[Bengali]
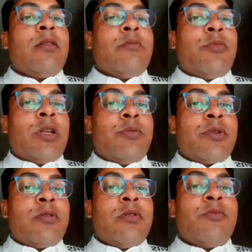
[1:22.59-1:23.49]
পরের প্রশ্ন
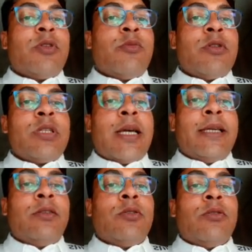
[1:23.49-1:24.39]
ভ্রমণ
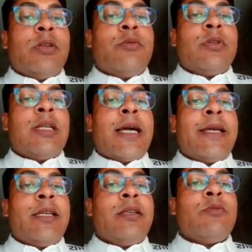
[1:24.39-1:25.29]
সাহিত্য এবং
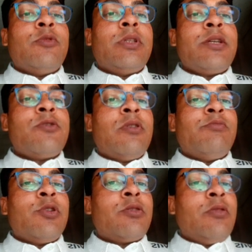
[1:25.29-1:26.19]
ডায়েরির মধ্যে
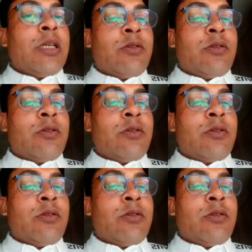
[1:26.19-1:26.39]
সম্পর্ক লেখো